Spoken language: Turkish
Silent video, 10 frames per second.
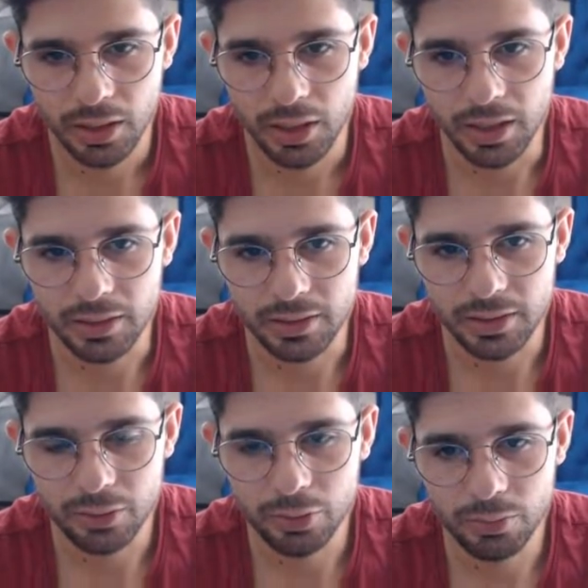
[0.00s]
Ha,
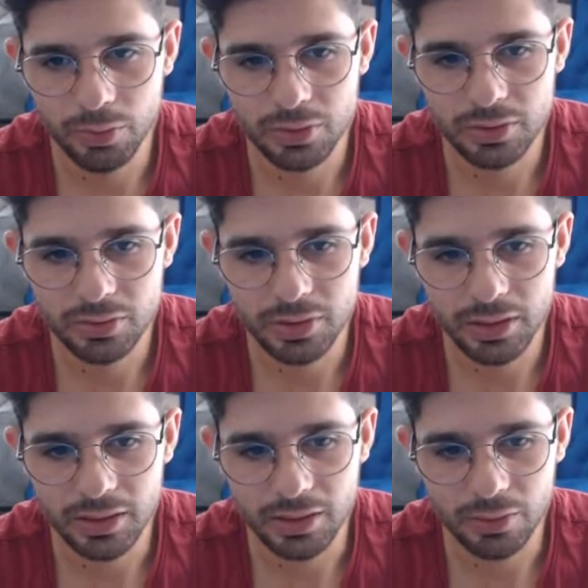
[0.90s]
geri dönme
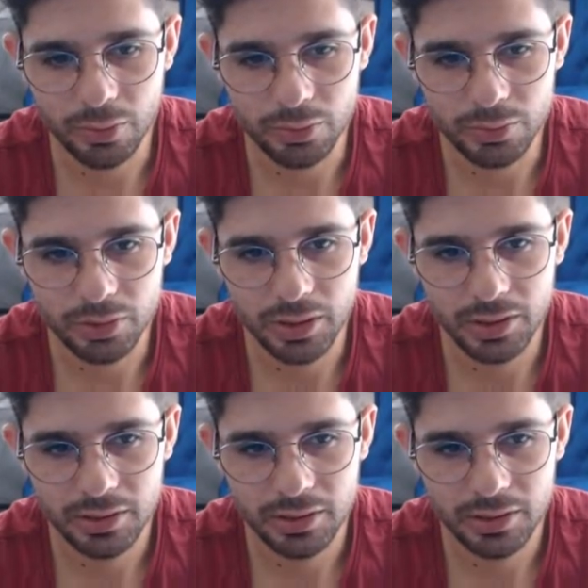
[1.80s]
özelliği de koymuşlar.